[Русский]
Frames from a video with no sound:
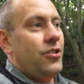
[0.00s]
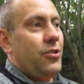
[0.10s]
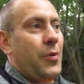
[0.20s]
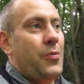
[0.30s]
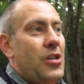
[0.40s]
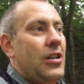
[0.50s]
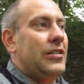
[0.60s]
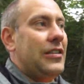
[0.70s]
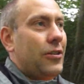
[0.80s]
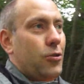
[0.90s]

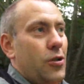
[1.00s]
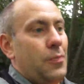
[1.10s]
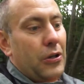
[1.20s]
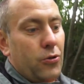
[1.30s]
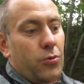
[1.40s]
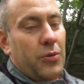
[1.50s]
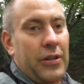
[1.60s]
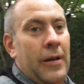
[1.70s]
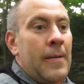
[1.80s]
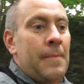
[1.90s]
достопримечательности, которые придуманы.